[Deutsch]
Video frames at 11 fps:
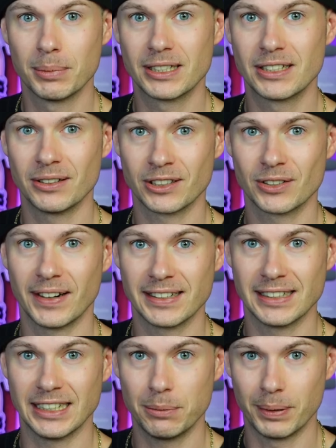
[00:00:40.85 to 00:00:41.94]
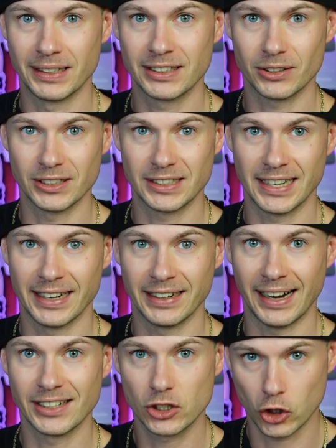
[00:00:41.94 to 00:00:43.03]
beziehungsweise ich pinne es euch
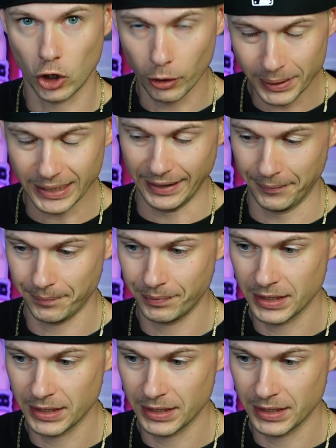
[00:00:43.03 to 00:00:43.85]
gerne als Kommi an.